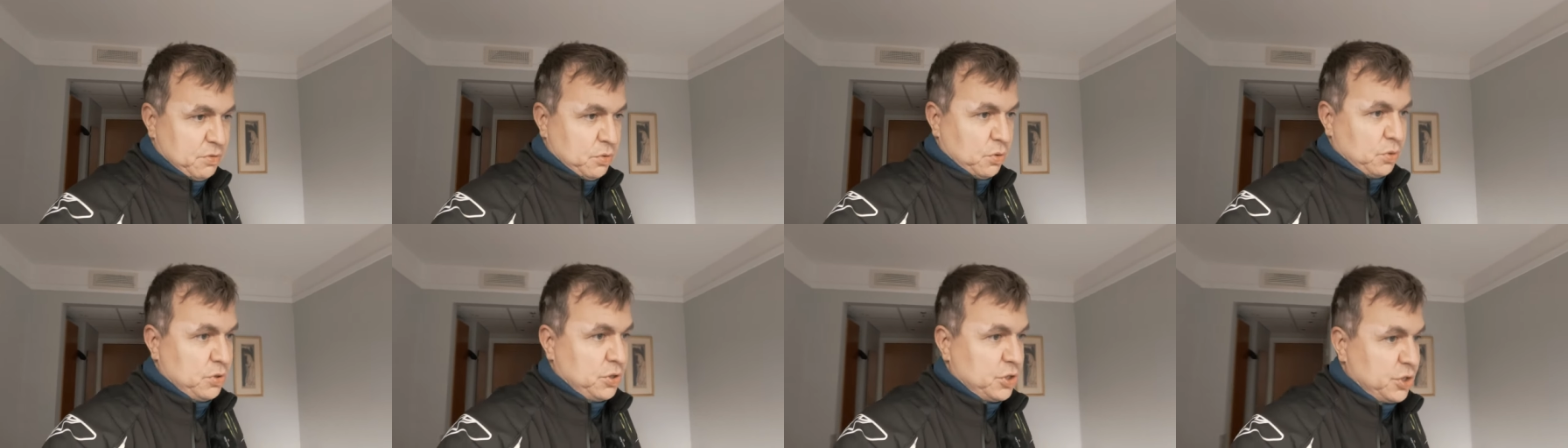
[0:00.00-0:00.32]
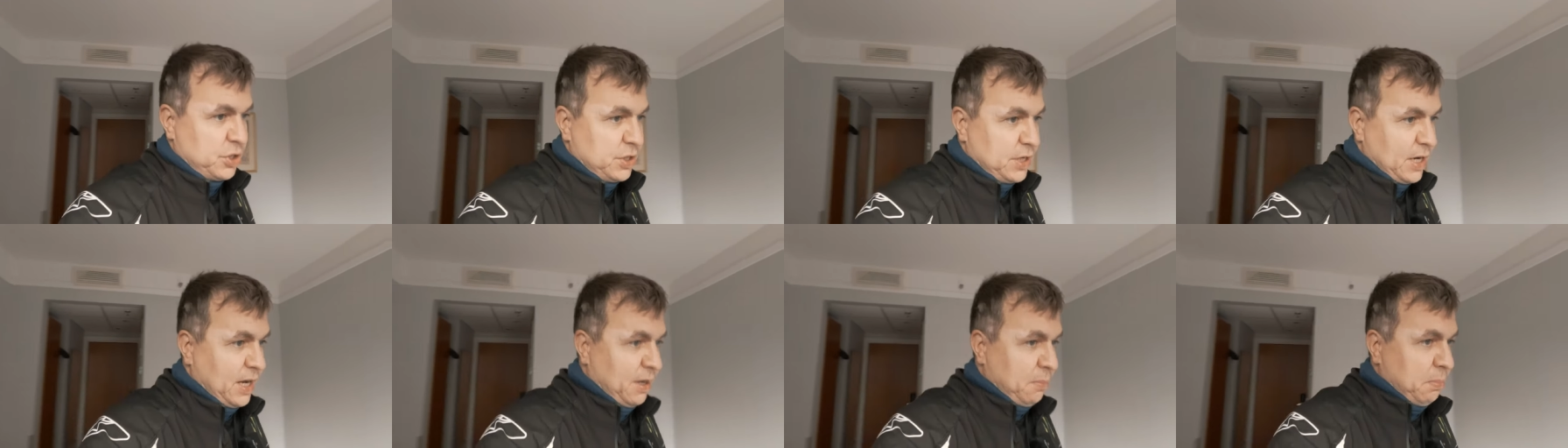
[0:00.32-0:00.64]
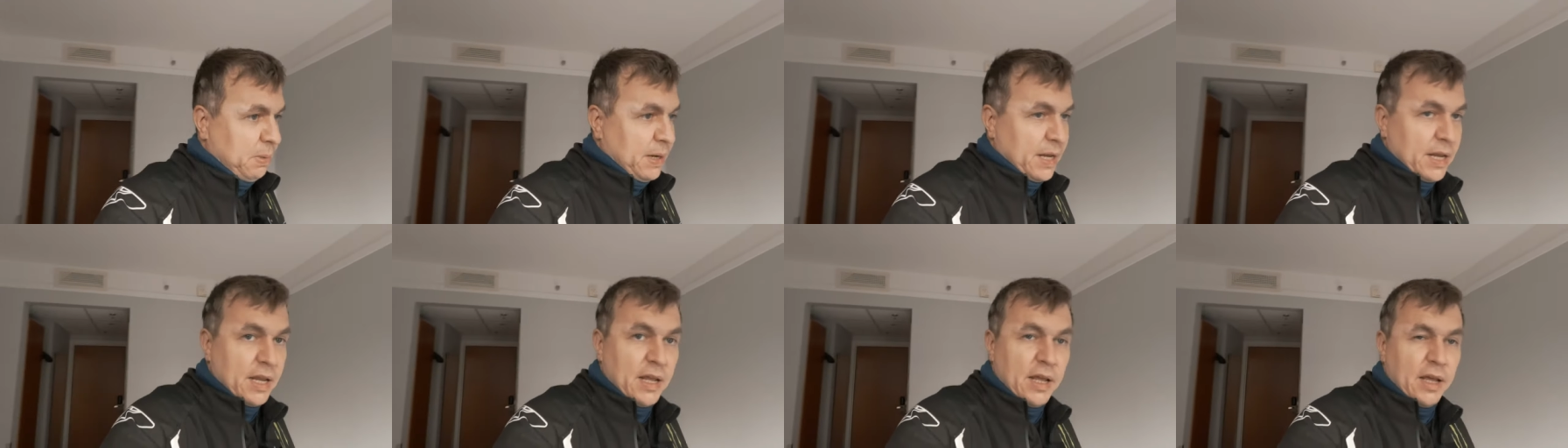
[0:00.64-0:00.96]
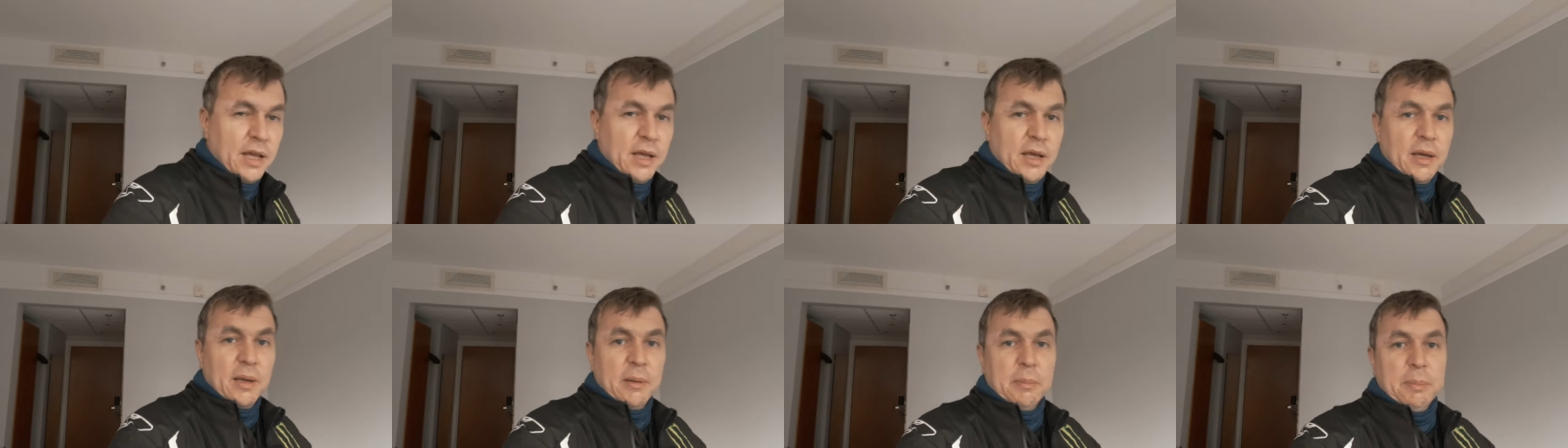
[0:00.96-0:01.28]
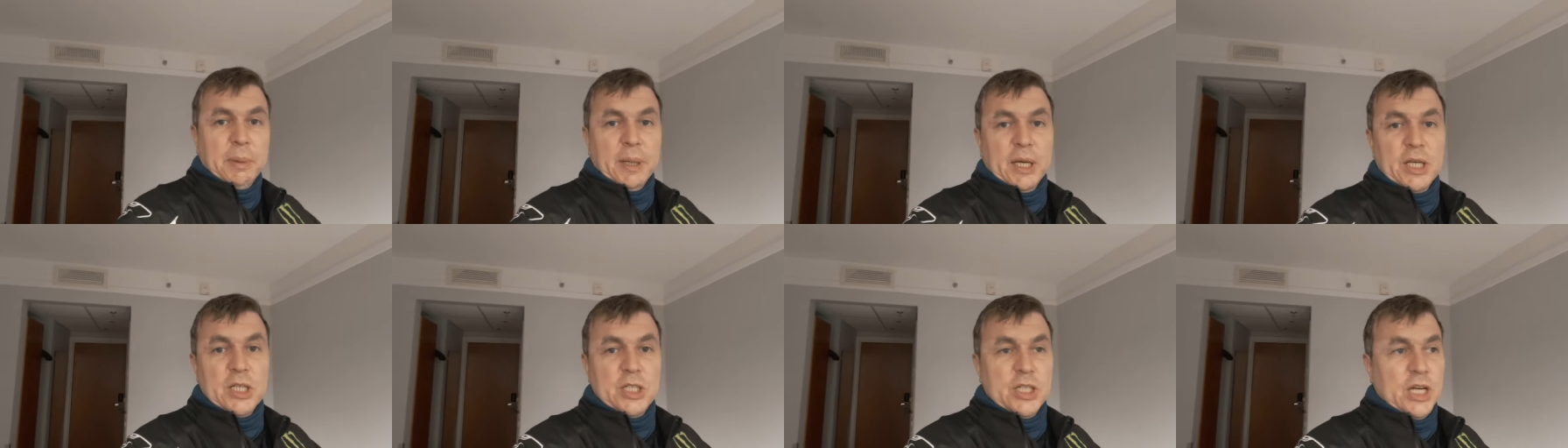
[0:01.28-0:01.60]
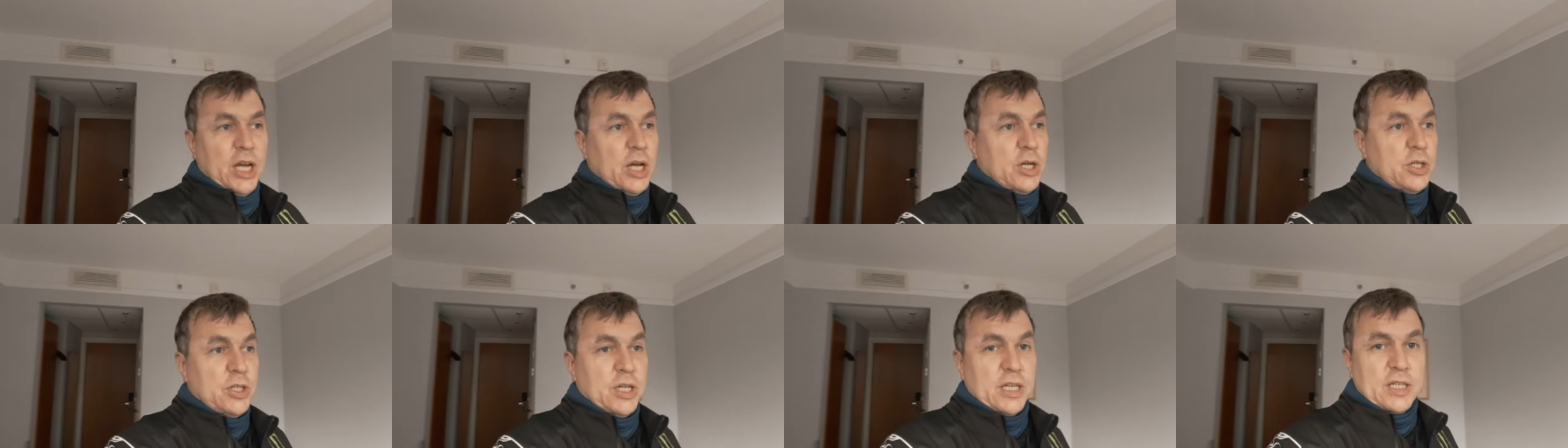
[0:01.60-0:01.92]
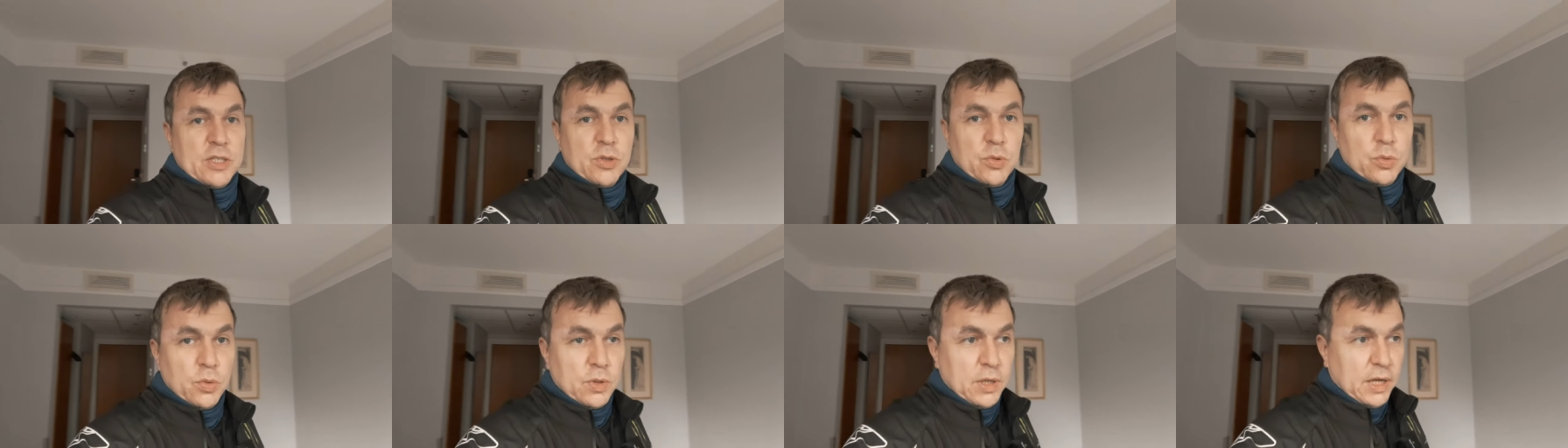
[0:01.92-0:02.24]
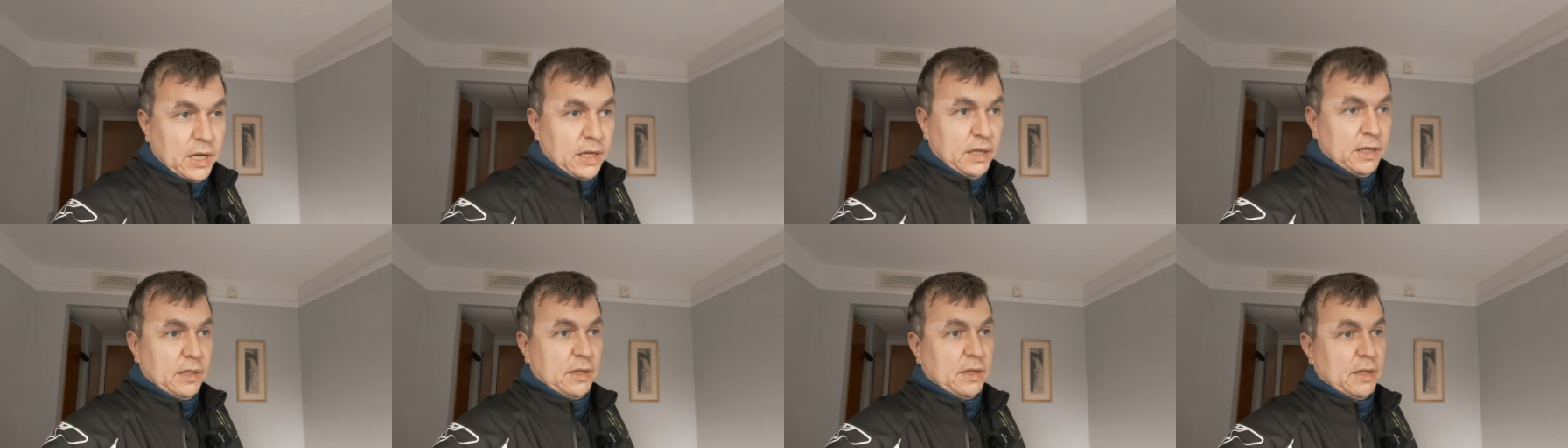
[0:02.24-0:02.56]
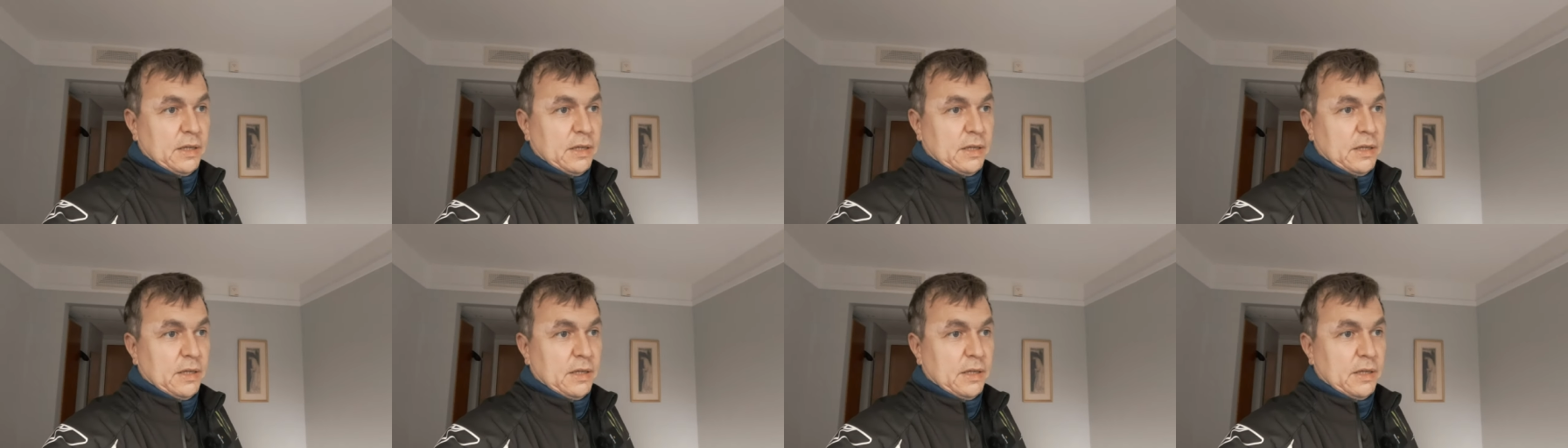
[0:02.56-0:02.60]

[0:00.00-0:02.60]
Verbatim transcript: все, ништяк, блин. Приезжаю сейчас туда,